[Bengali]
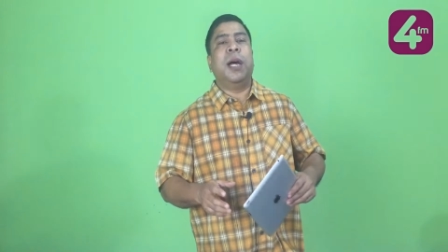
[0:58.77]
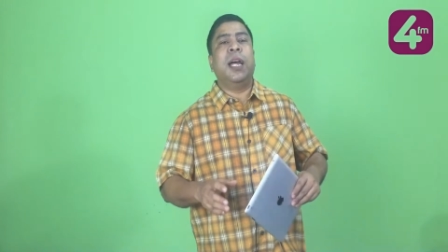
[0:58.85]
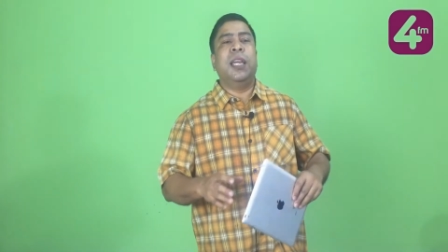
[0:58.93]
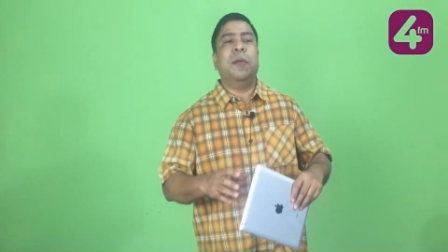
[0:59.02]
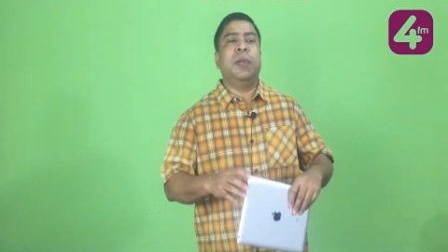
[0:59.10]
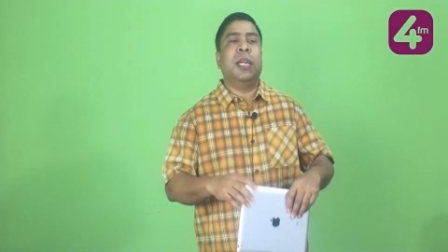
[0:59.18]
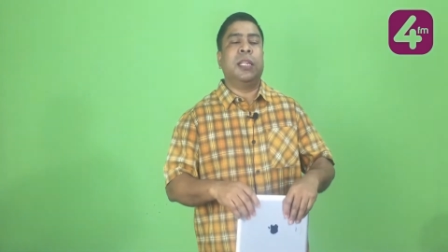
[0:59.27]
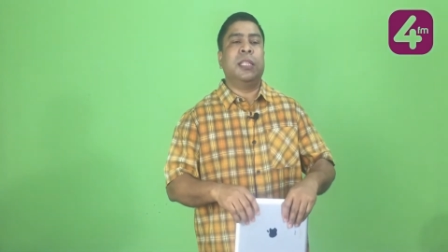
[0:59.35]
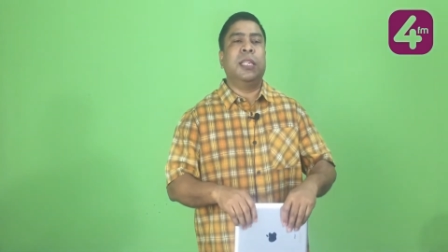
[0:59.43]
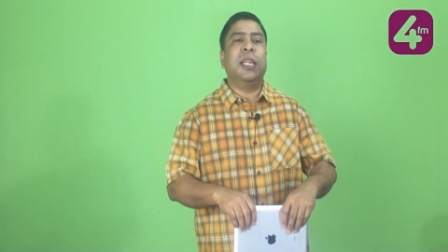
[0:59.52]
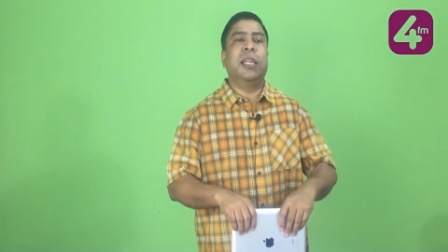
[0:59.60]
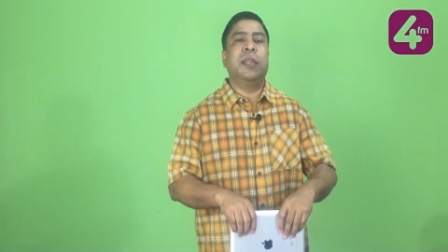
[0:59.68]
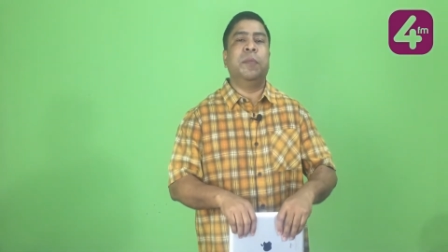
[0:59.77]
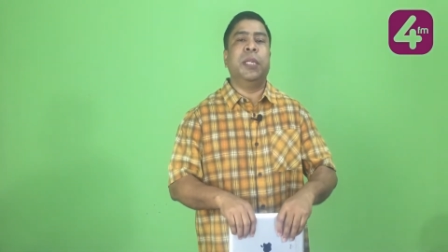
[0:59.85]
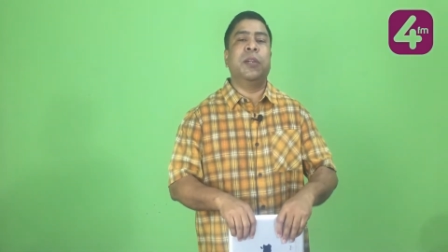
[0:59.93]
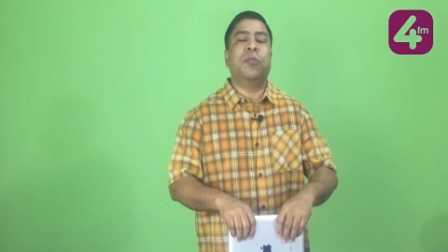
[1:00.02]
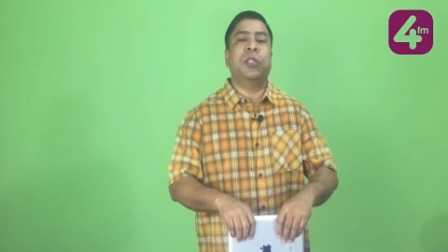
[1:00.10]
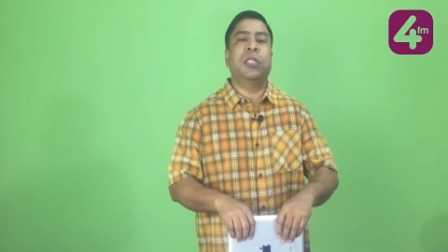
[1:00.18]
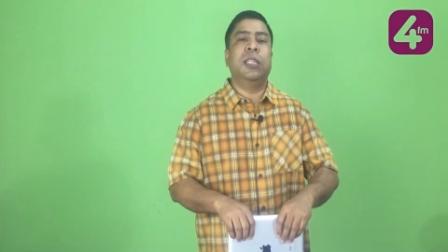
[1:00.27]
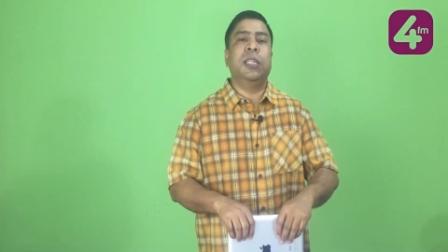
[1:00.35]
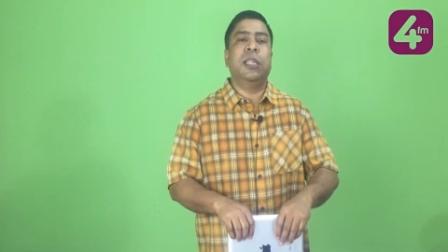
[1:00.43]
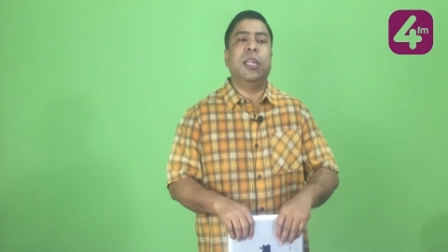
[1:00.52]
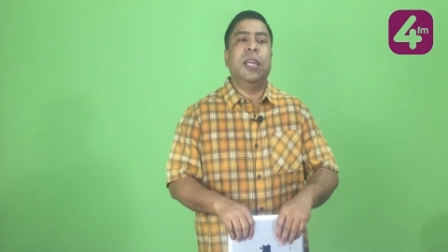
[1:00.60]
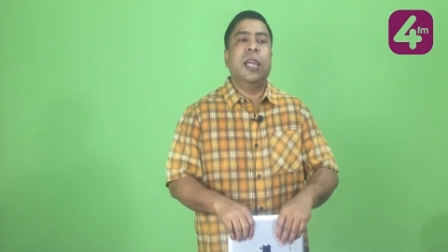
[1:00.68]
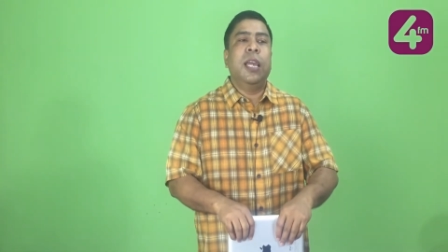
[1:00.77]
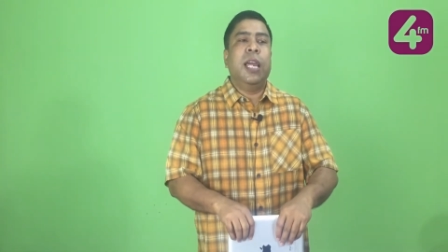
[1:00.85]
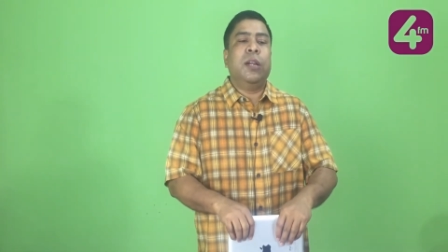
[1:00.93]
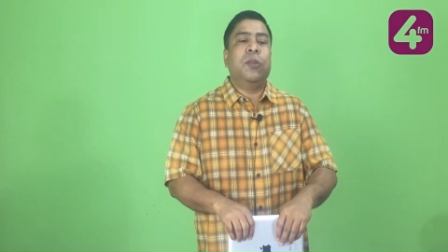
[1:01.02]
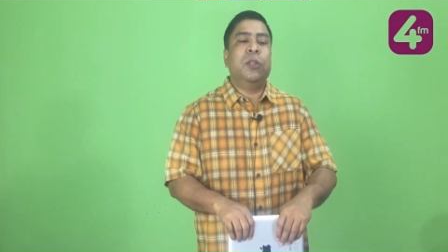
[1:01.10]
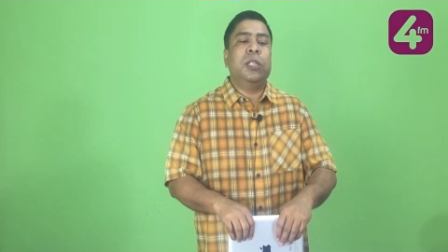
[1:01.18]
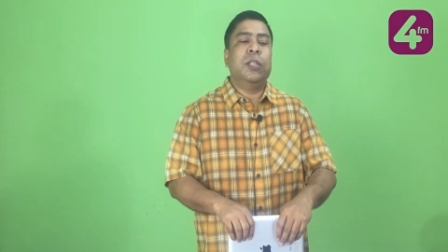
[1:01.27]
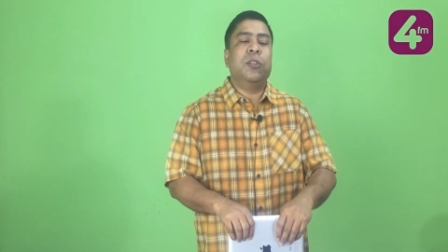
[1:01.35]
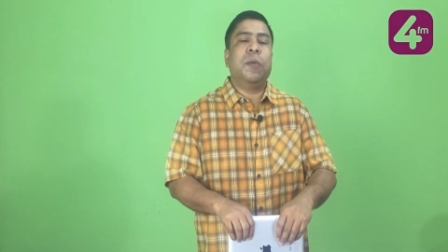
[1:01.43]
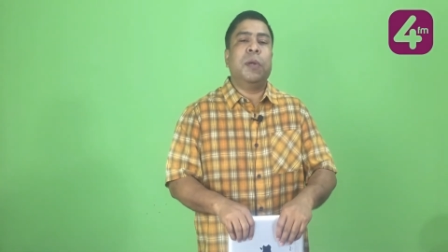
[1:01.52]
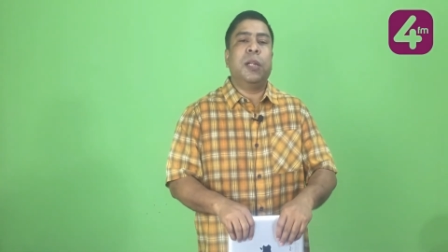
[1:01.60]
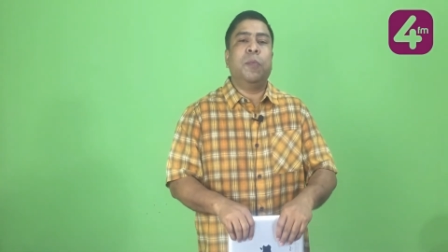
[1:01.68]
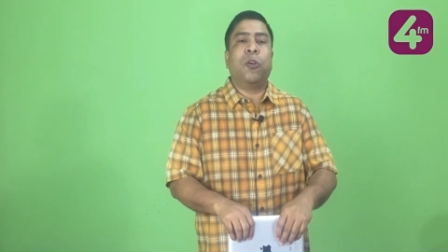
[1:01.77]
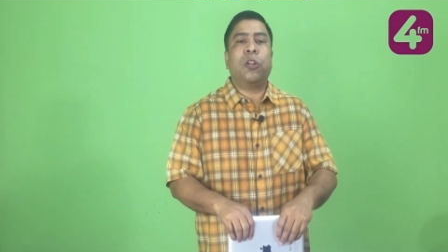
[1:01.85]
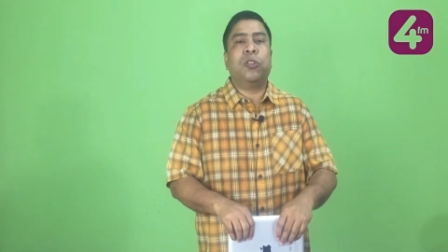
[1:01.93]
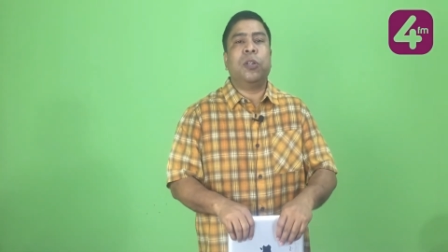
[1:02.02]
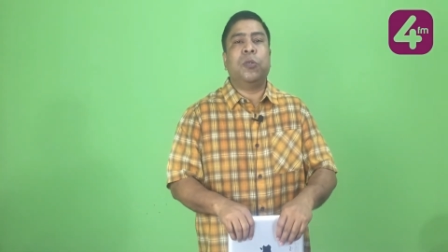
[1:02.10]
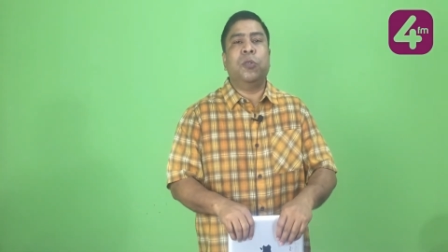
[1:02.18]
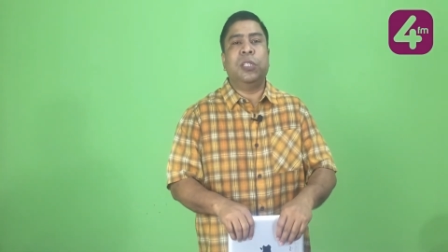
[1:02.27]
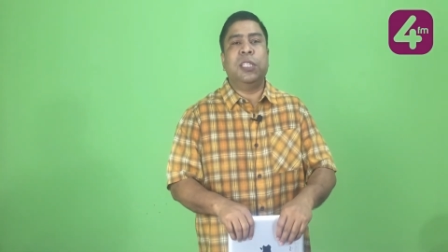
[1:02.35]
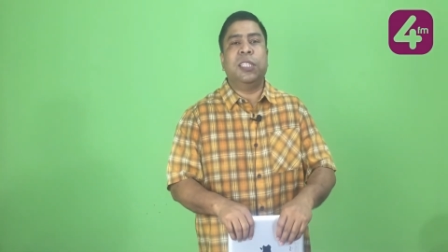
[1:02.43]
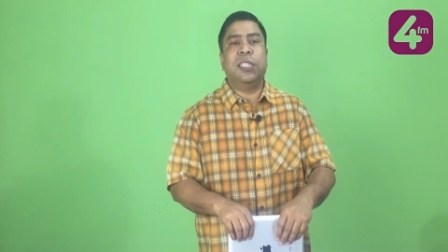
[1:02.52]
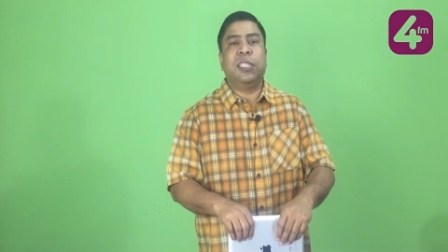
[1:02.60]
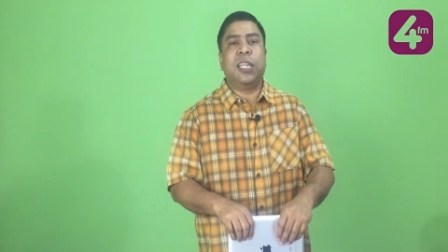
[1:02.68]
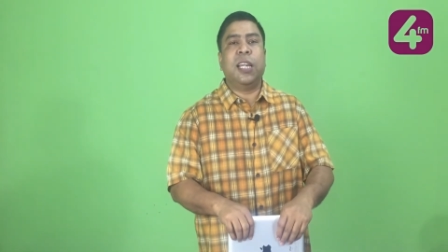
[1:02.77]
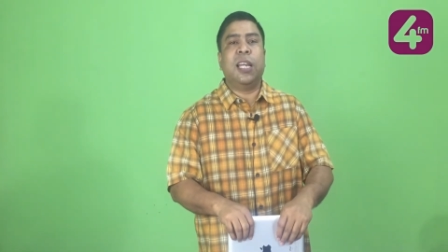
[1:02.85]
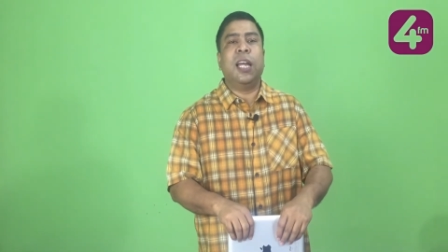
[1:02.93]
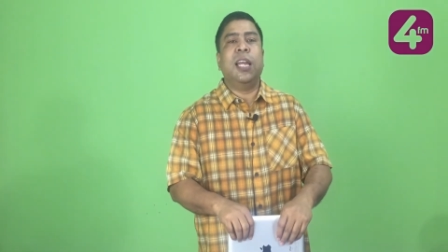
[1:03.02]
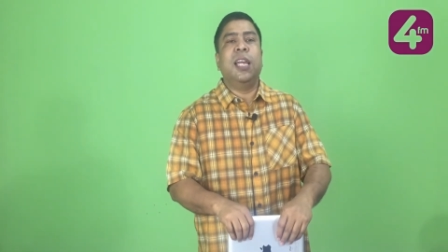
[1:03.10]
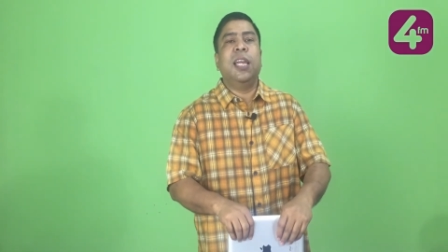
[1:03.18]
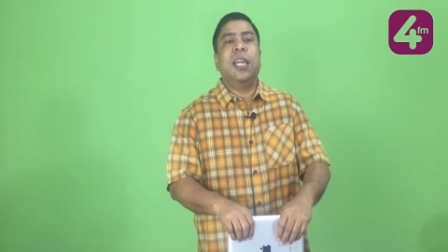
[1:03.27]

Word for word: ভাই আমি একটা ছেলেকে বিয়ে করছি এখন সে তো আমাকে পড়াশোনা করতে দিতে চায় না